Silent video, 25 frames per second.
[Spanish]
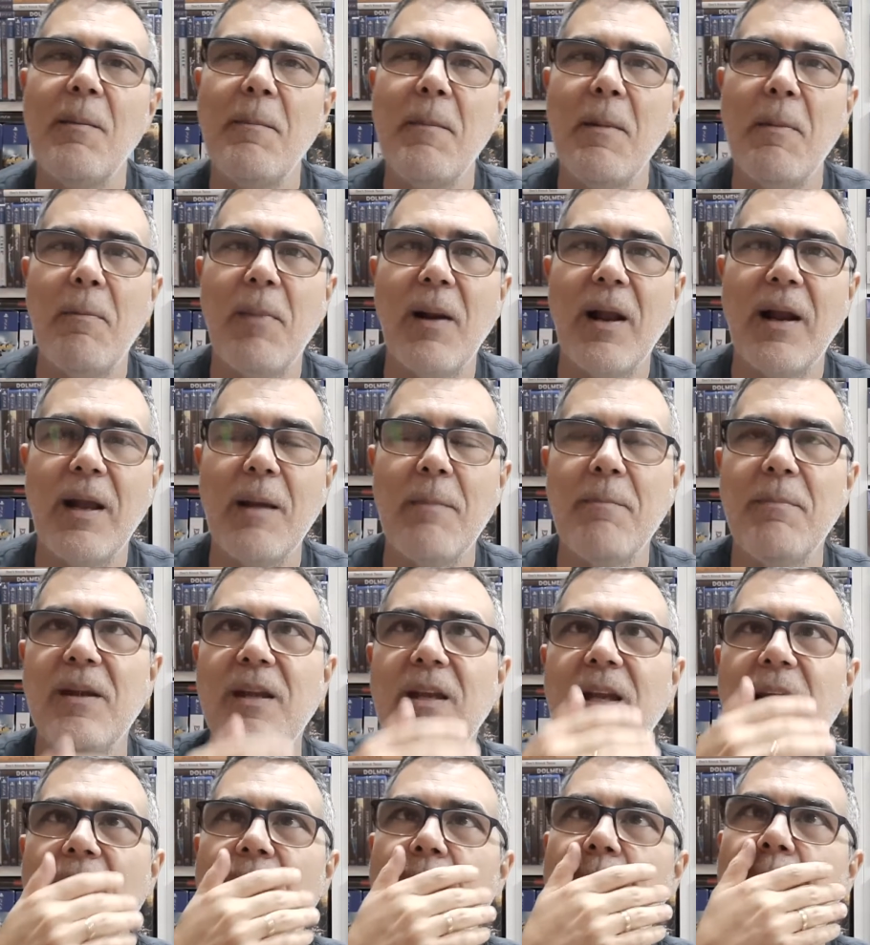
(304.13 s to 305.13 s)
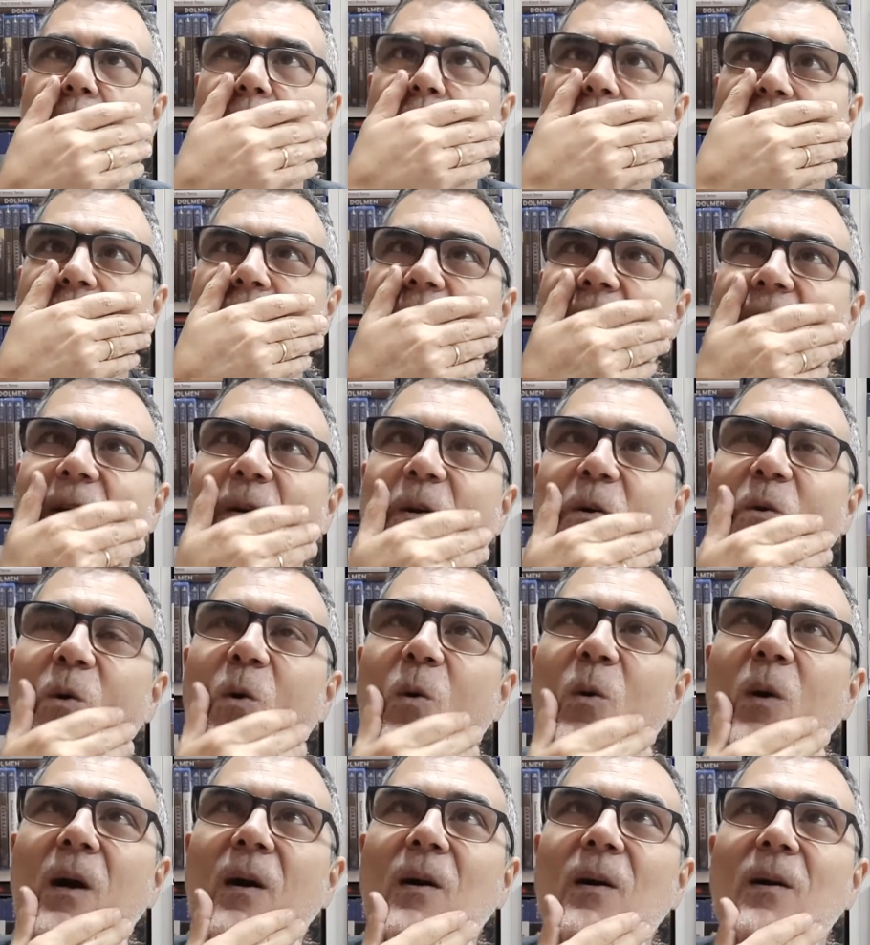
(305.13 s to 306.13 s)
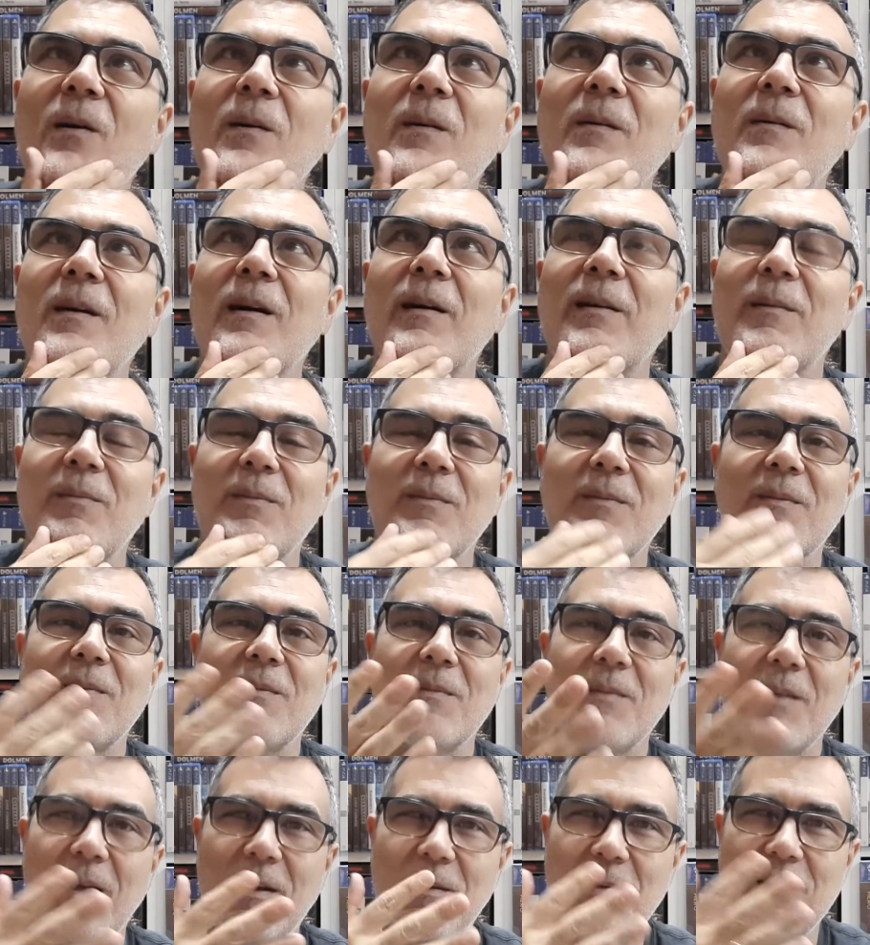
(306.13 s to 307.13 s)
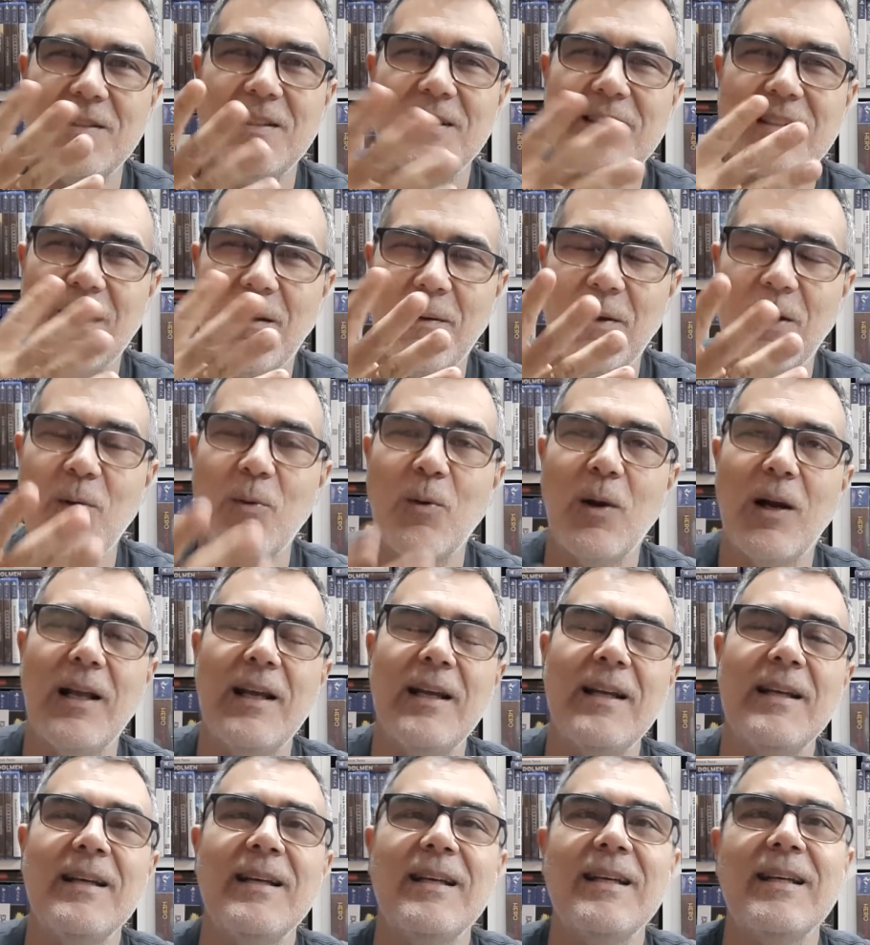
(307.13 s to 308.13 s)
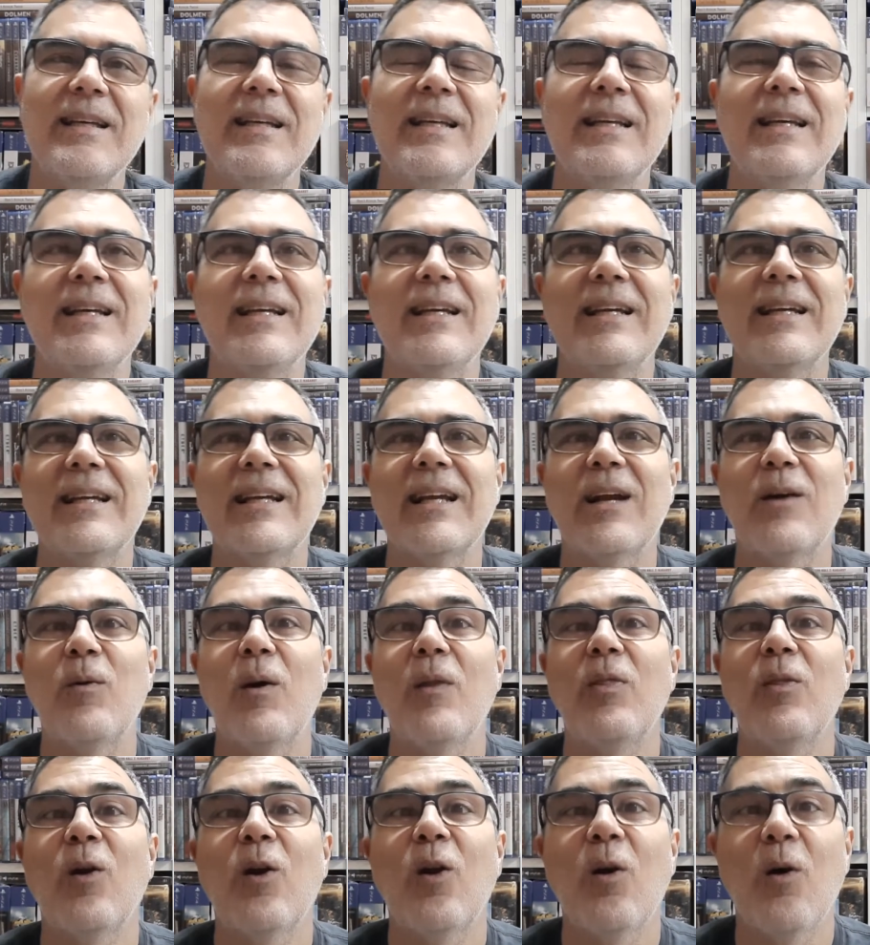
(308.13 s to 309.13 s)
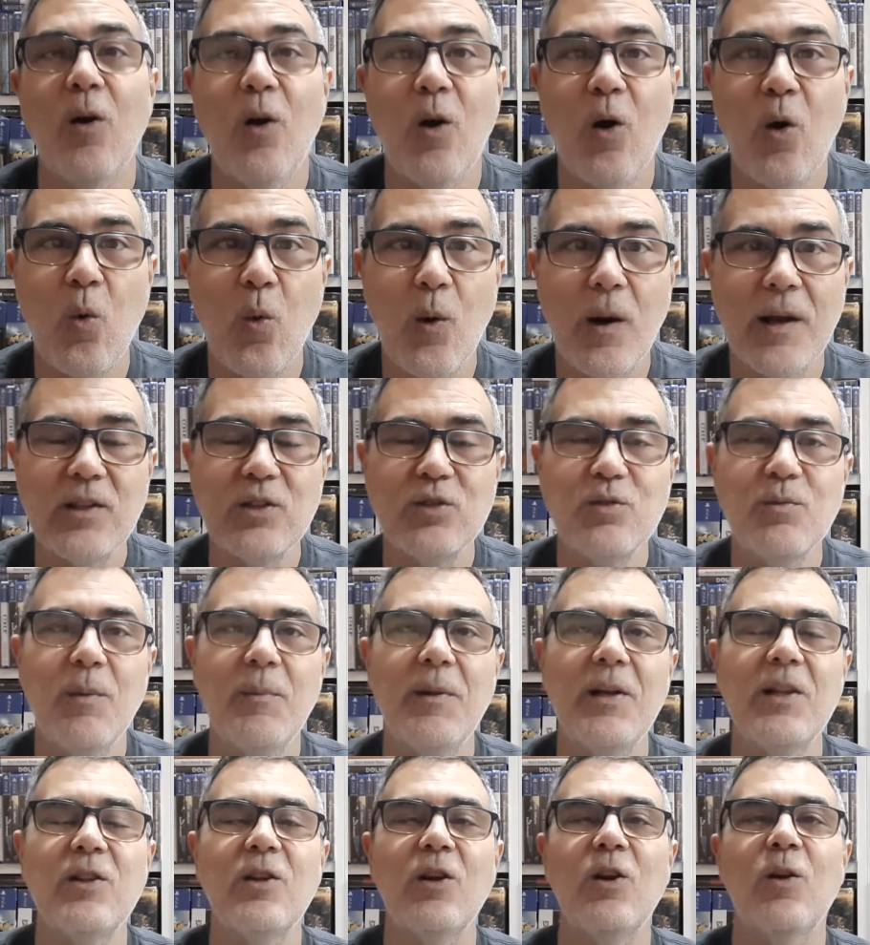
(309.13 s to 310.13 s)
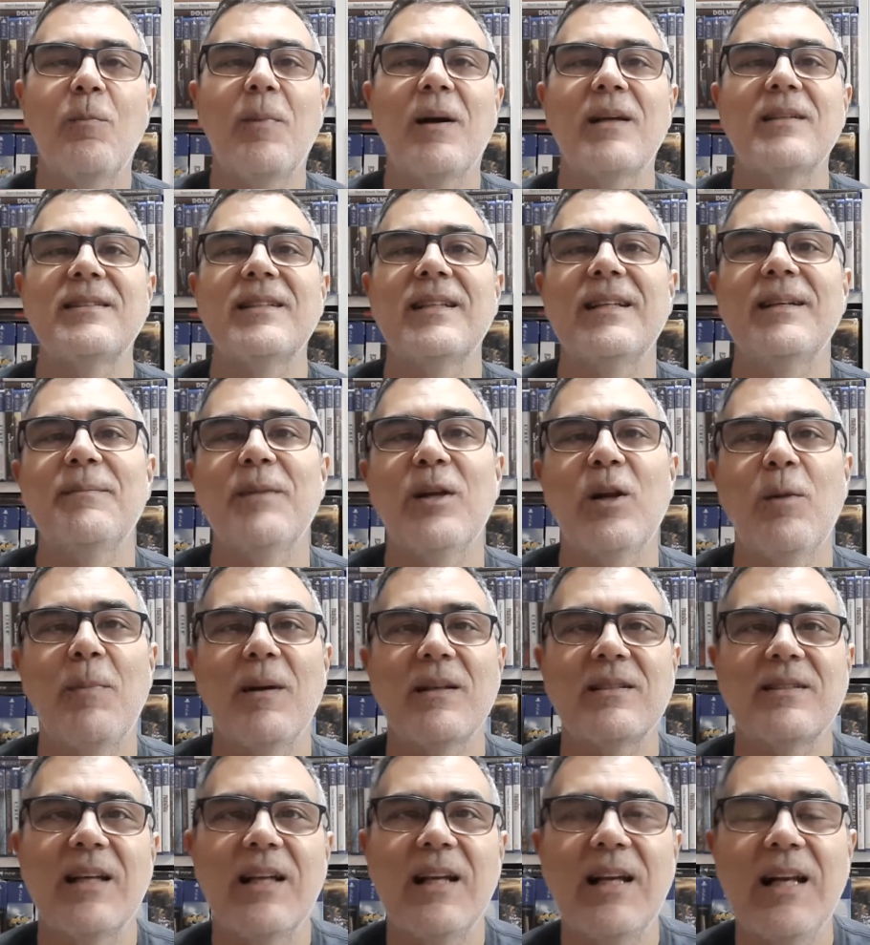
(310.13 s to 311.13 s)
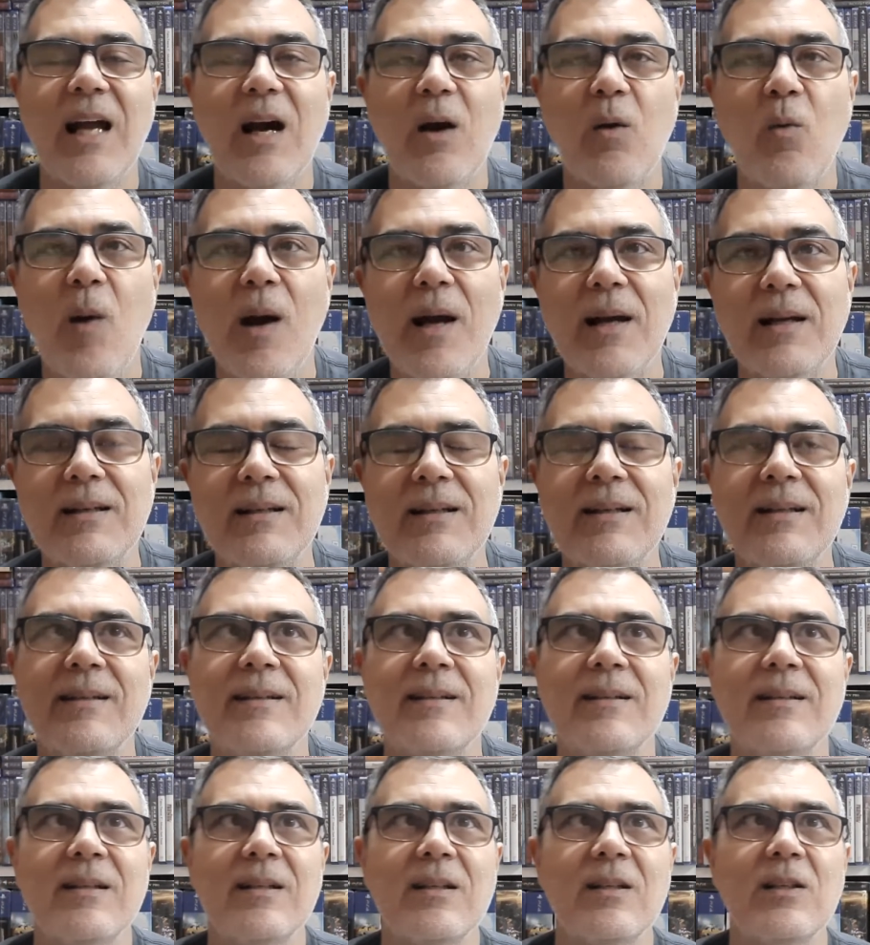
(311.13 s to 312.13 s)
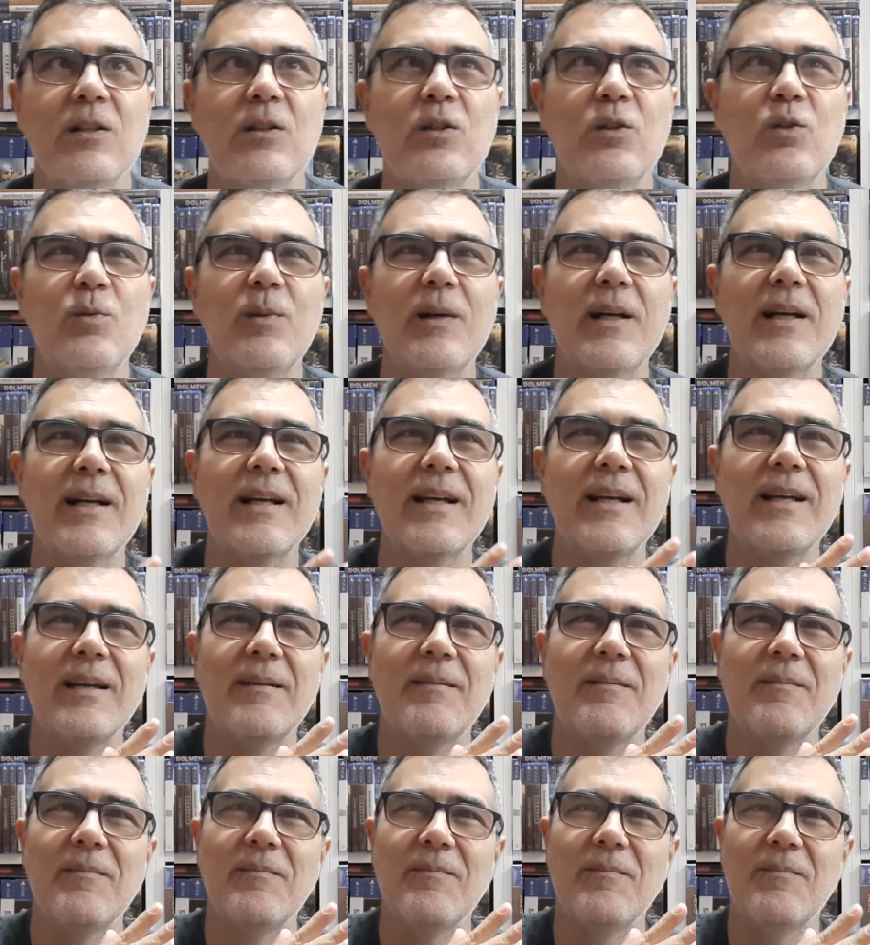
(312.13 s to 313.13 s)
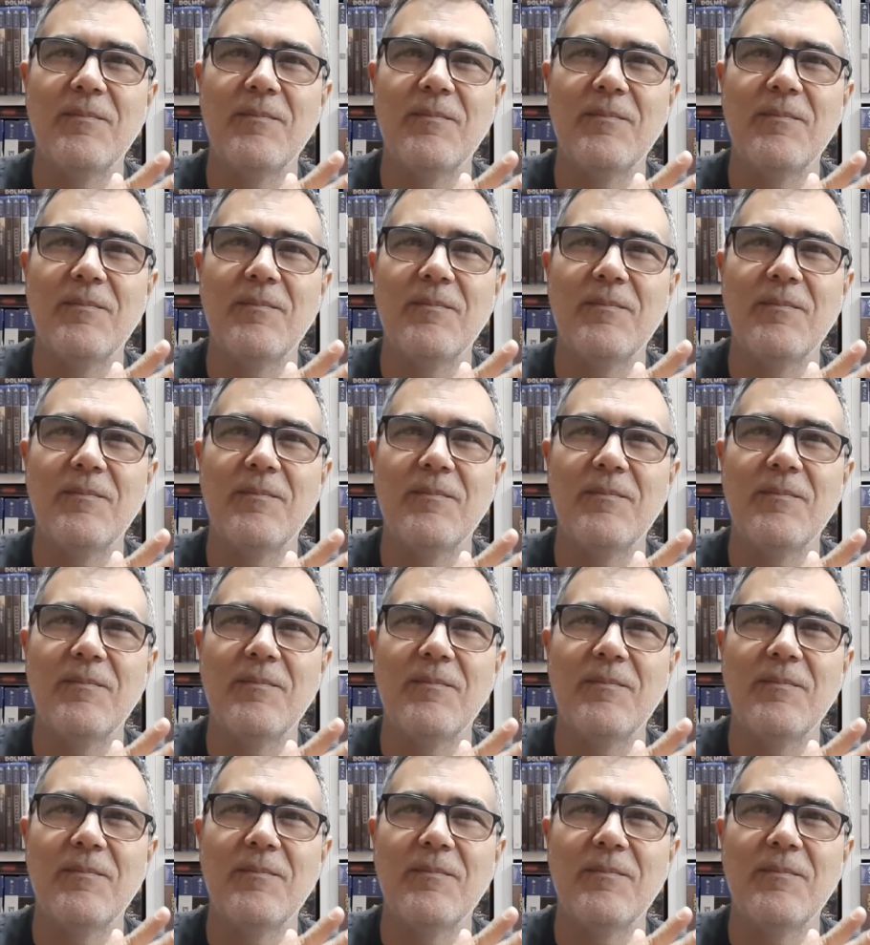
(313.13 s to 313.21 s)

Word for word: en mis planes pillarlos porque es un juego, a ver si sabéis cuál es, que cuando lo, lo, jugué en su momento, lo pasé, me lo pasé en la One, tuve que